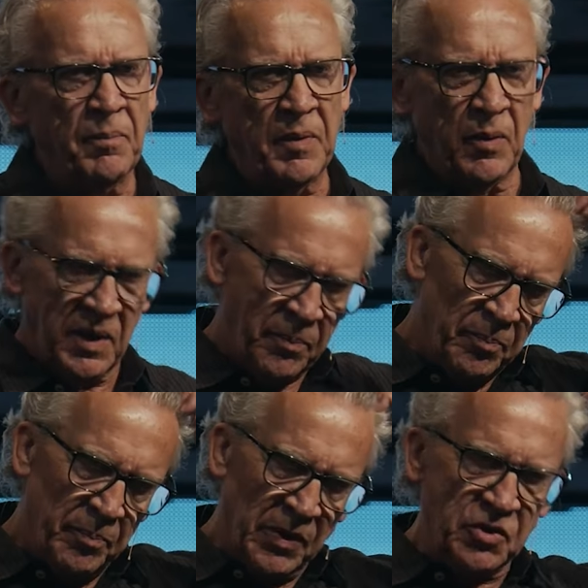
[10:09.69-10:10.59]
Er schlägt
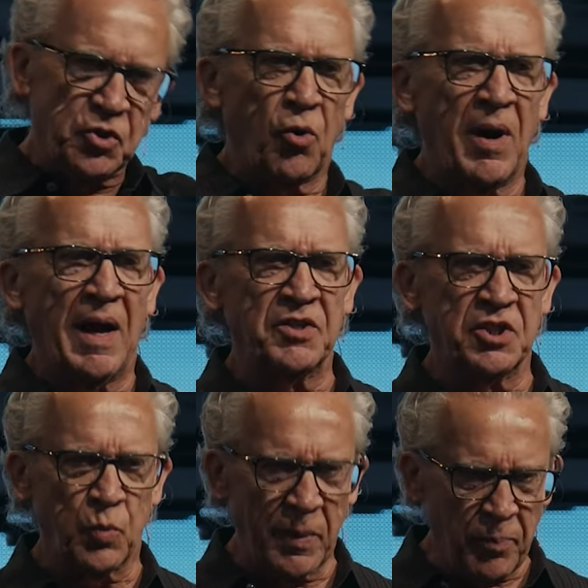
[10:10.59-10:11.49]
vor, wir bauen
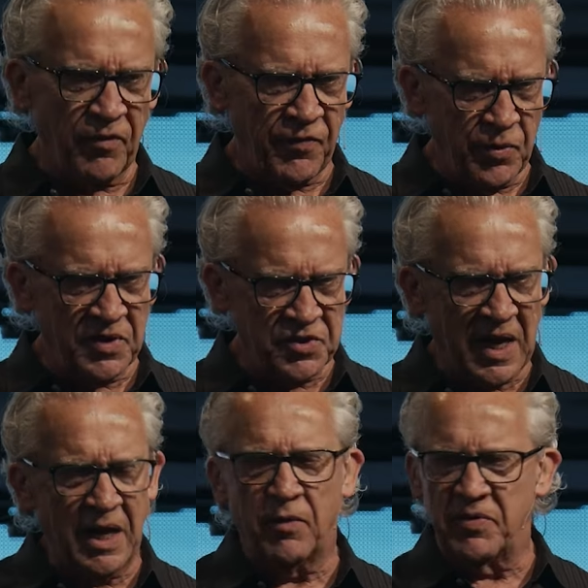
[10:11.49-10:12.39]
Vorratshäuser,
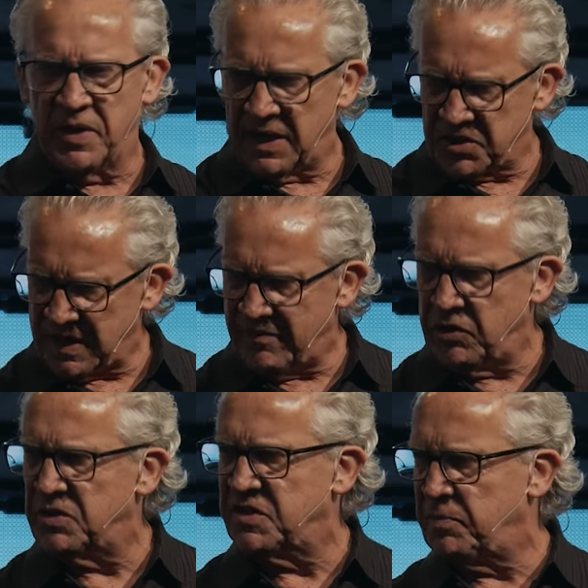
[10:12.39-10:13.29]
wir legen über die
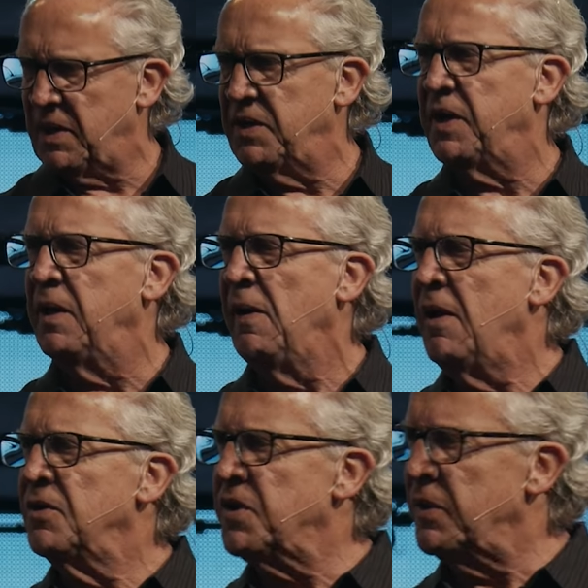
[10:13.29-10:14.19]
nächsten sieben Jahre des
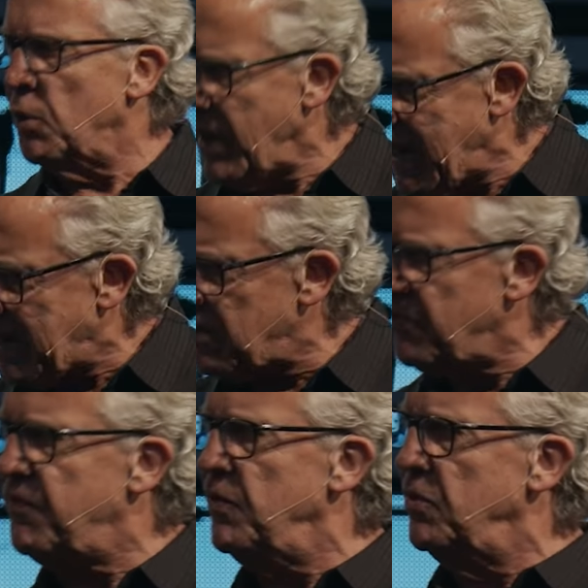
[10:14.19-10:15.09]
Überflusses
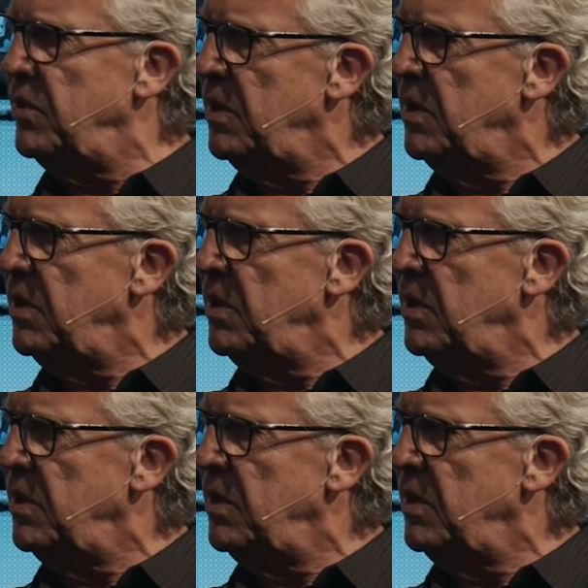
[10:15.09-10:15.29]
Lebensmittel